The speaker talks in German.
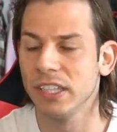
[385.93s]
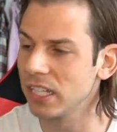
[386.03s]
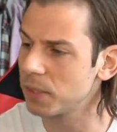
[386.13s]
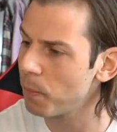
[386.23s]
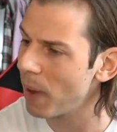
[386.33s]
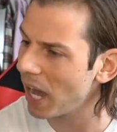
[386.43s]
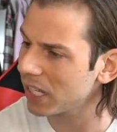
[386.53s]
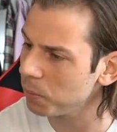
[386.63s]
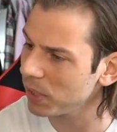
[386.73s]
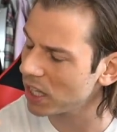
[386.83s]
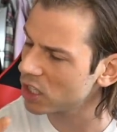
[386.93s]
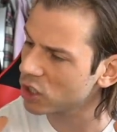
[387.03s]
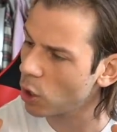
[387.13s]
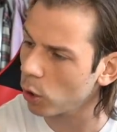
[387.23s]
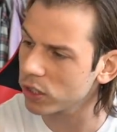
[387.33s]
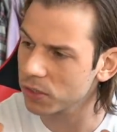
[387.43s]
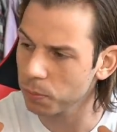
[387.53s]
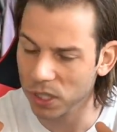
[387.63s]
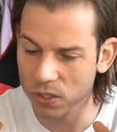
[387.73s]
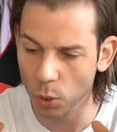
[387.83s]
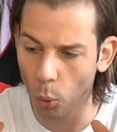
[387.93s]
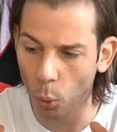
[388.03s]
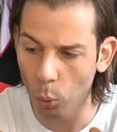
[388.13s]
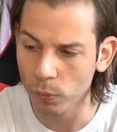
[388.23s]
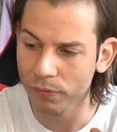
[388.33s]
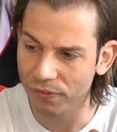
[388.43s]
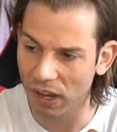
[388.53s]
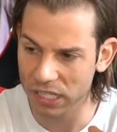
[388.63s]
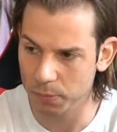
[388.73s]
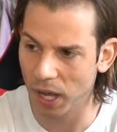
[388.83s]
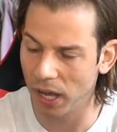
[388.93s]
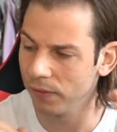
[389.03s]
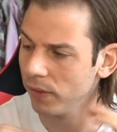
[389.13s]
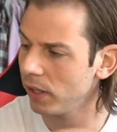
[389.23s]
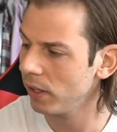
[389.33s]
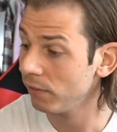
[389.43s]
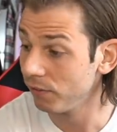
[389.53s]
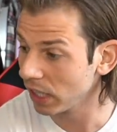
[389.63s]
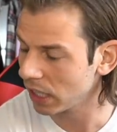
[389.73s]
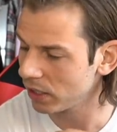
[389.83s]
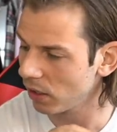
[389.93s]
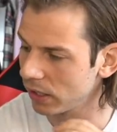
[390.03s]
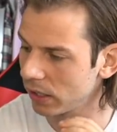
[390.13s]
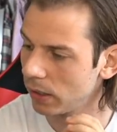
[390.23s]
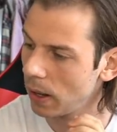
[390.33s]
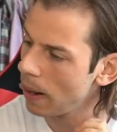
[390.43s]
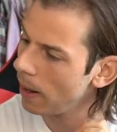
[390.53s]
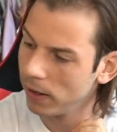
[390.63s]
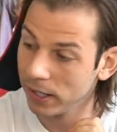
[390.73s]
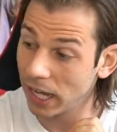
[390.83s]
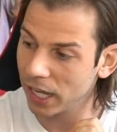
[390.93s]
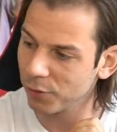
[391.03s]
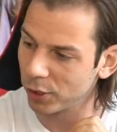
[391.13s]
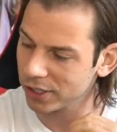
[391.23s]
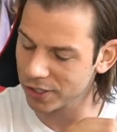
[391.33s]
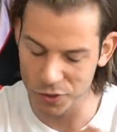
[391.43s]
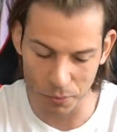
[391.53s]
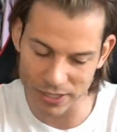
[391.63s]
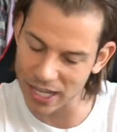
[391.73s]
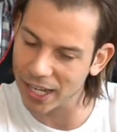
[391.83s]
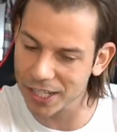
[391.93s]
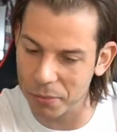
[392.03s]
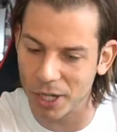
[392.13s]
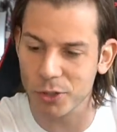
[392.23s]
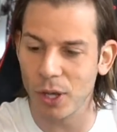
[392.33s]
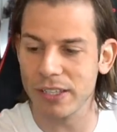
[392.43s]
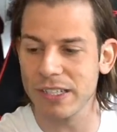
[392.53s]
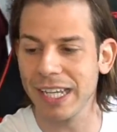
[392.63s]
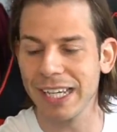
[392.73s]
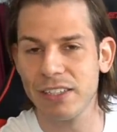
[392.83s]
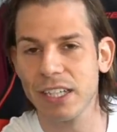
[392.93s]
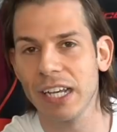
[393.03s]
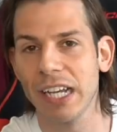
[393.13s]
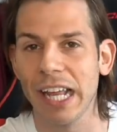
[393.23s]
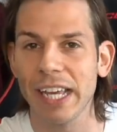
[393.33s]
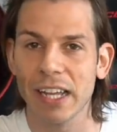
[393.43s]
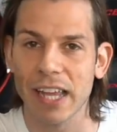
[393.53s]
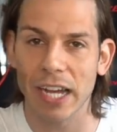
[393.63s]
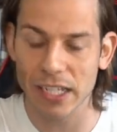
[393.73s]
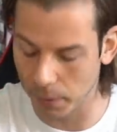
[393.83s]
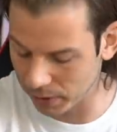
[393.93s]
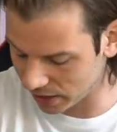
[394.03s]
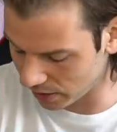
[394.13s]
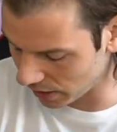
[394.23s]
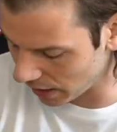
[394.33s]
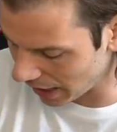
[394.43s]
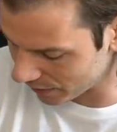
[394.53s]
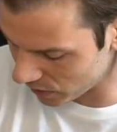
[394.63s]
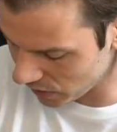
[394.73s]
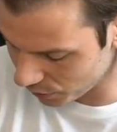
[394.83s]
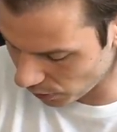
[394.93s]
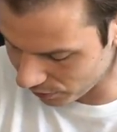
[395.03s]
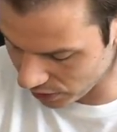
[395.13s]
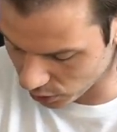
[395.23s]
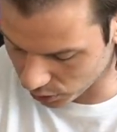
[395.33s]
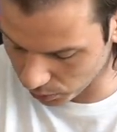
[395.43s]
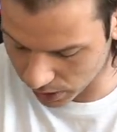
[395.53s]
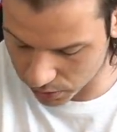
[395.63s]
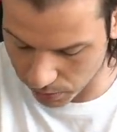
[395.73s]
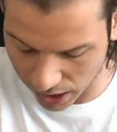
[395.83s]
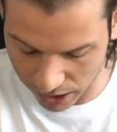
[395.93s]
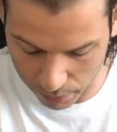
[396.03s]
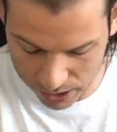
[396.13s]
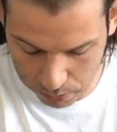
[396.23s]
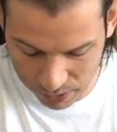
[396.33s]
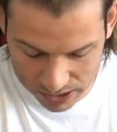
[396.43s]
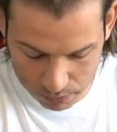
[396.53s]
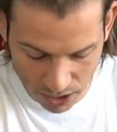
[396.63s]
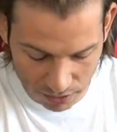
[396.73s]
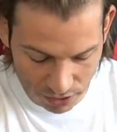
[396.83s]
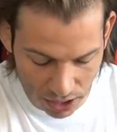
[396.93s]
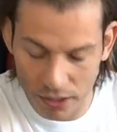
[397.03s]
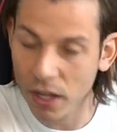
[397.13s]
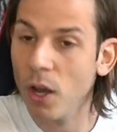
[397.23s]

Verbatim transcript: Das macht mich, das kotzt mich so unfassbar an. Wirklich, Leute. Ja, ich wollte das nur mal zeigen. Ich habe mir gedacht, heute ist die richtige Gelegenheit. Eigentlich ich, äh, hatte ich nicht vor, ein Video drüber zu machen, aber es pisst mich einfach an